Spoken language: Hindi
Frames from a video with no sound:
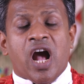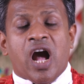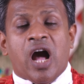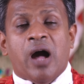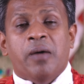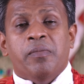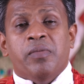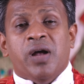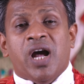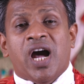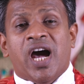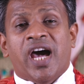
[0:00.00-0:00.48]

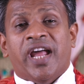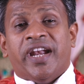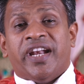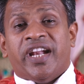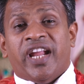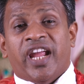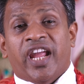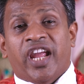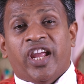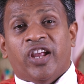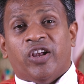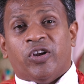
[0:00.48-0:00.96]
हम हर
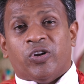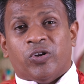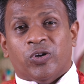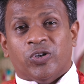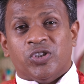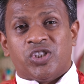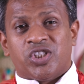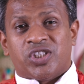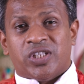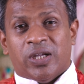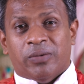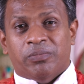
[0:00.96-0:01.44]
एक
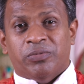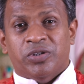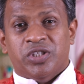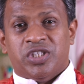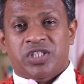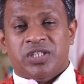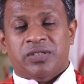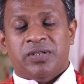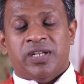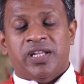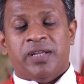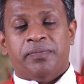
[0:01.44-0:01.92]
को
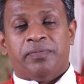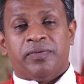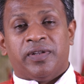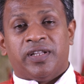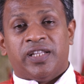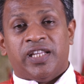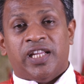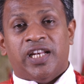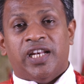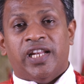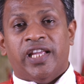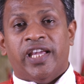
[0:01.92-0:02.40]
समझने
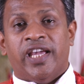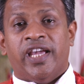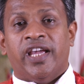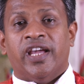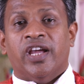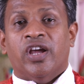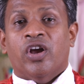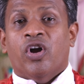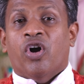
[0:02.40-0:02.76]
के लिए